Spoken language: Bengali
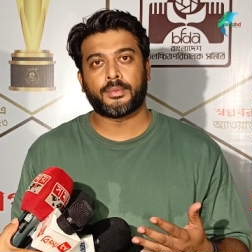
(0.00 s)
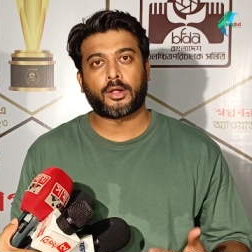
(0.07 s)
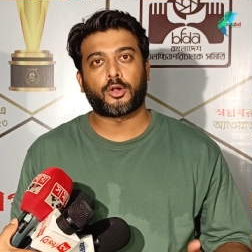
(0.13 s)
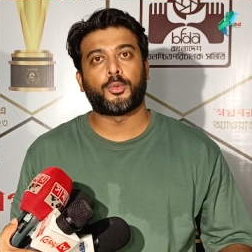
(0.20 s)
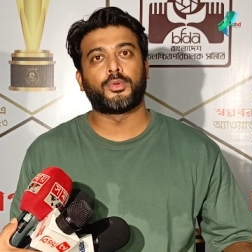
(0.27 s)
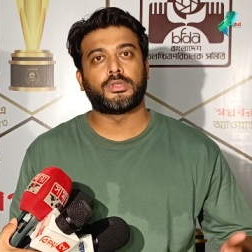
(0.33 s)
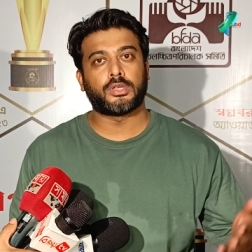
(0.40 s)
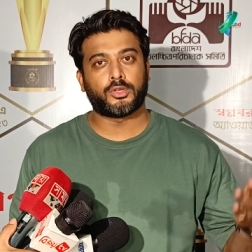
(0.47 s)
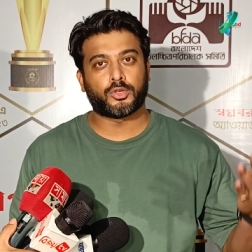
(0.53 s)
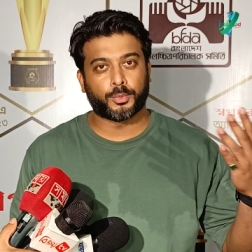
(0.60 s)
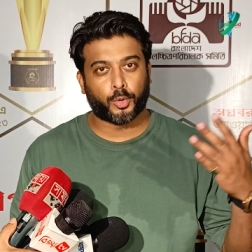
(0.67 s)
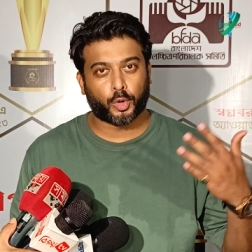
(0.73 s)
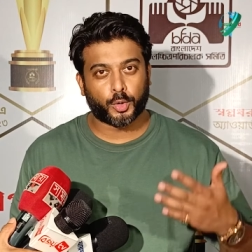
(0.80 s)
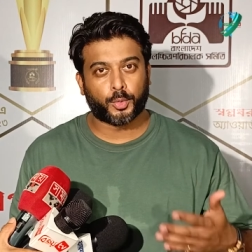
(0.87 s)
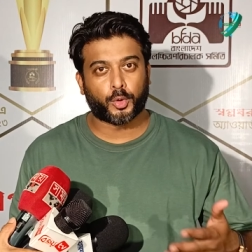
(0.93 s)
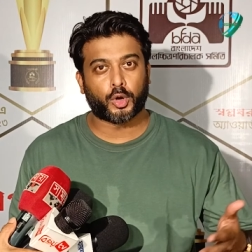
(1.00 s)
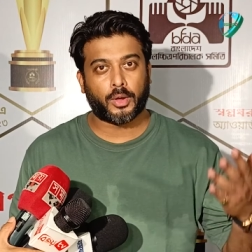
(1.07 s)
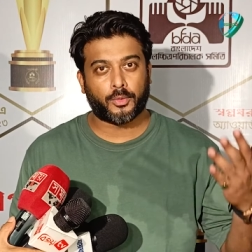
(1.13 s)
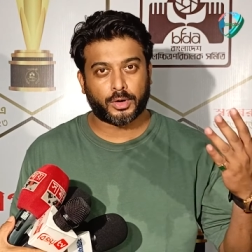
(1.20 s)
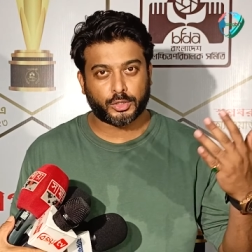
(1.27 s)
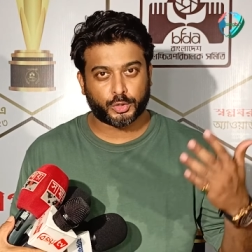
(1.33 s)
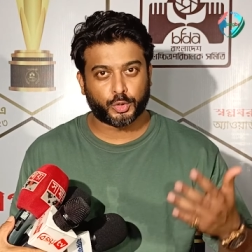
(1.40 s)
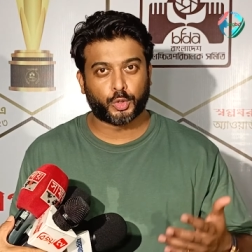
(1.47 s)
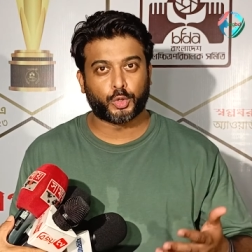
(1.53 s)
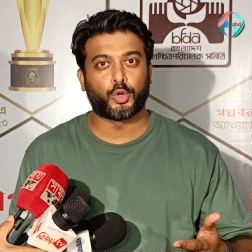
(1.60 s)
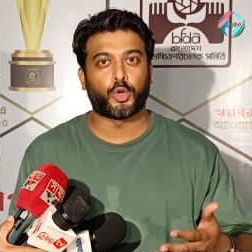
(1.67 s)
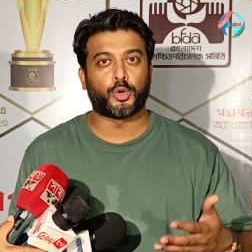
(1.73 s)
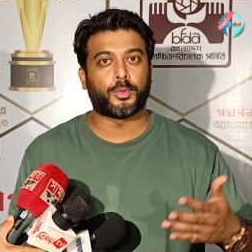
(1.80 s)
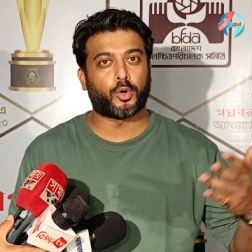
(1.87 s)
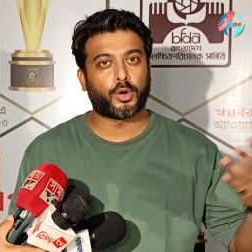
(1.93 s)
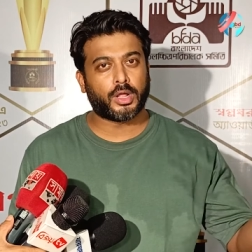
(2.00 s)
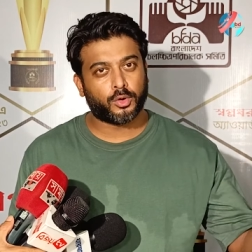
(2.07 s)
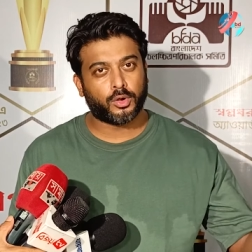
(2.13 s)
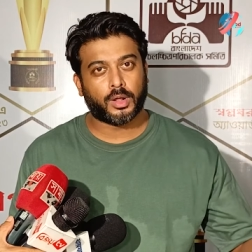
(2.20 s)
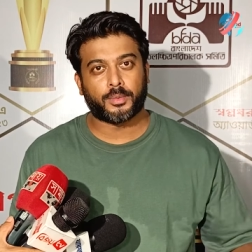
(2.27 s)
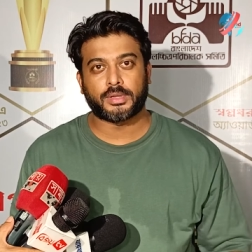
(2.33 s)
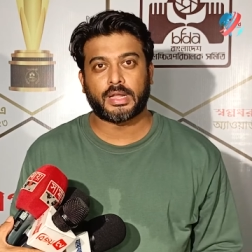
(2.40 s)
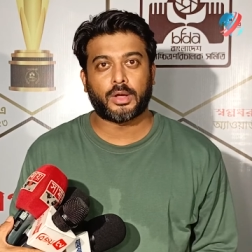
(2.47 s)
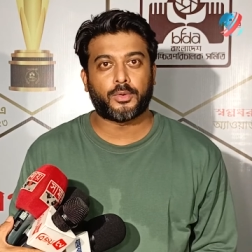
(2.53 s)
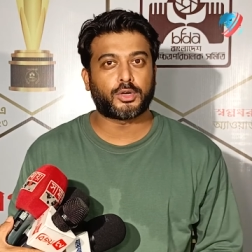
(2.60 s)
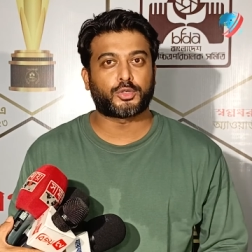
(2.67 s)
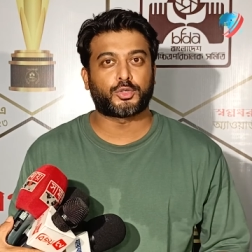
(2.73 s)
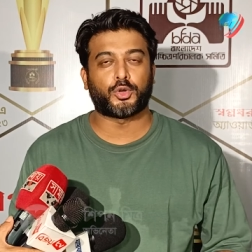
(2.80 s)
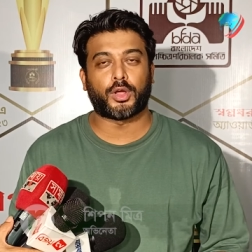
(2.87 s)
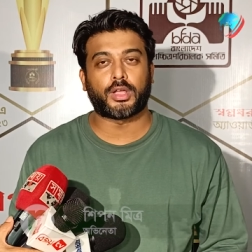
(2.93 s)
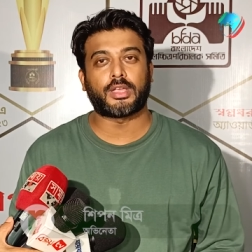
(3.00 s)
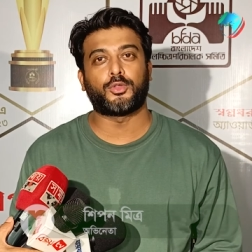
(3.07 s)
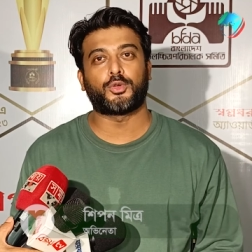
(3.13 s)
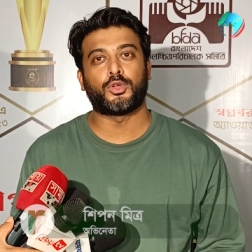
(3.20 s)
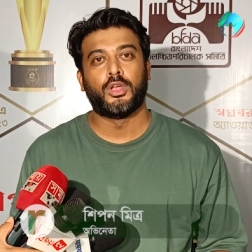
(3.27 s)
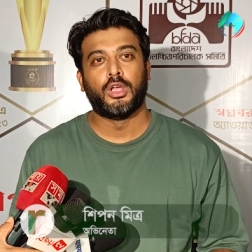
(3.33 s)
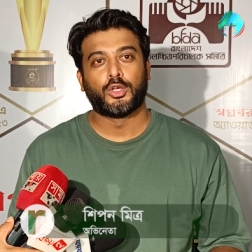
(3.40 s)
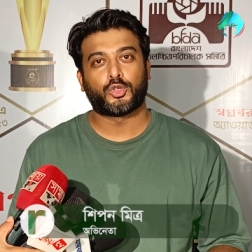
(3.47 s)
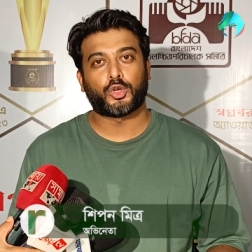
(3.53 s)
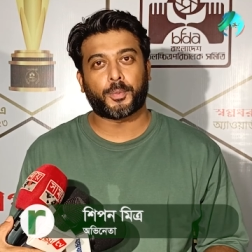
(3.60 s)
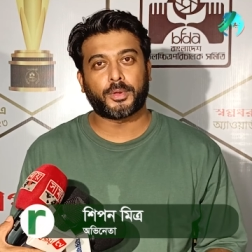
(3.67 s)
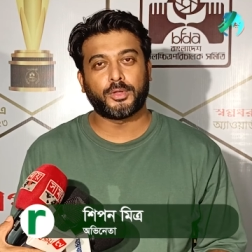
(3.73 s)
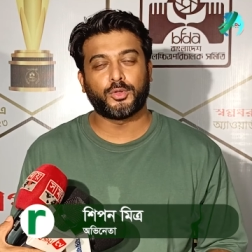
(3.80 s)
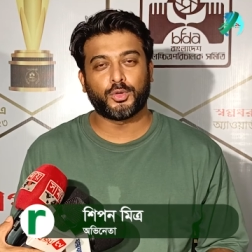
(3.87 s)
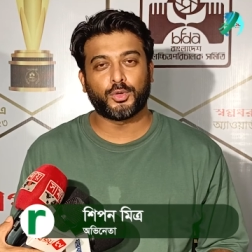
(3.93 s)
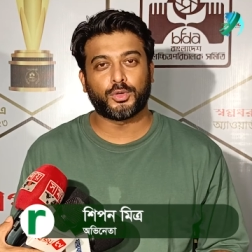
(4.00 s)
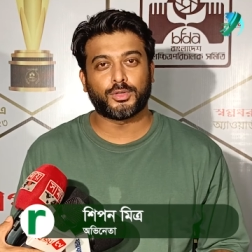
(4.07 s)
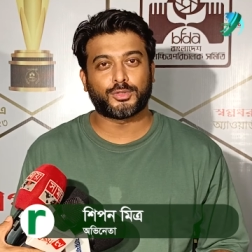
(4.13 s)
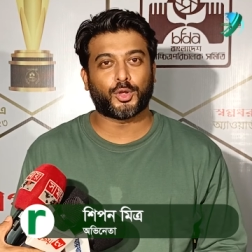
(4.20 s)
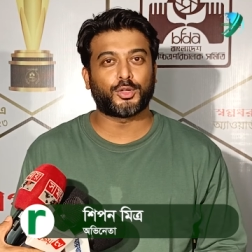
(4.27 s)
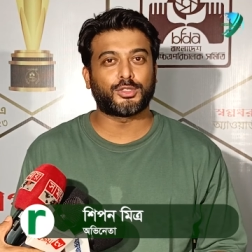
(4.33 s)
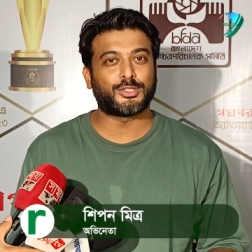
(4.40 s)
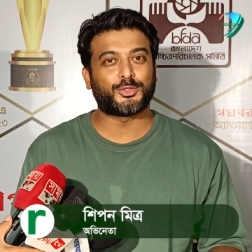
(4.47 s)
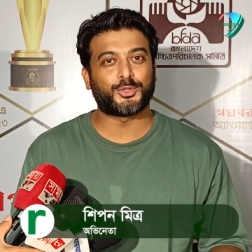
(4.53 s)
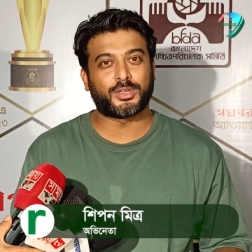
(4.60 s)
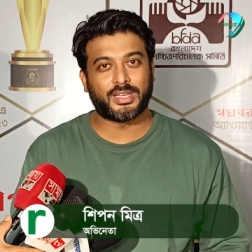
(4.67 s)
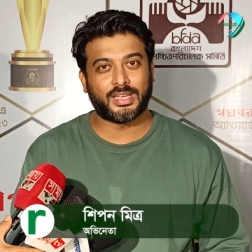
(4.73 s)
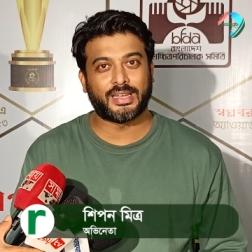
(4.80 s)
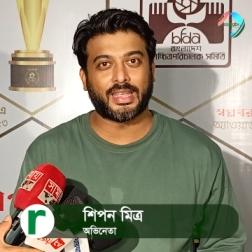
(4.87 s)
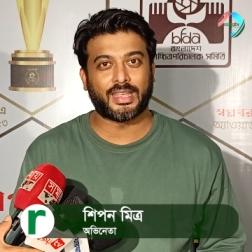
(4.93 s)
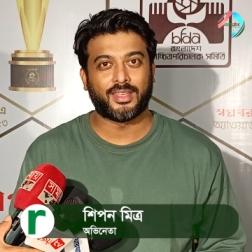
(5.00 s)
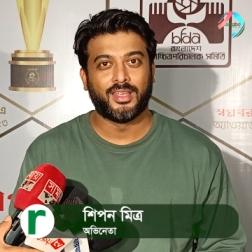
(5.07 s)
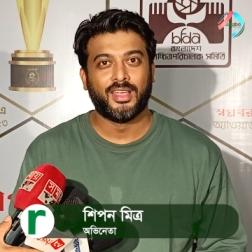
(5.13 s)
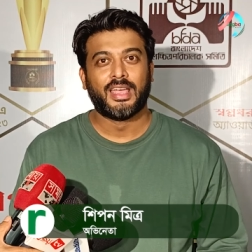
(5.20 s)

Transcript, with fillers: আরও যেসব বড় বড় অ্যাওয়ার্ড শোগুলো বা অনেকগুলো আমাদের অ্যাওয়ার্ড শো হয় কিন্তু সব কিন্তু চলচ্চিত্র ঘিরেই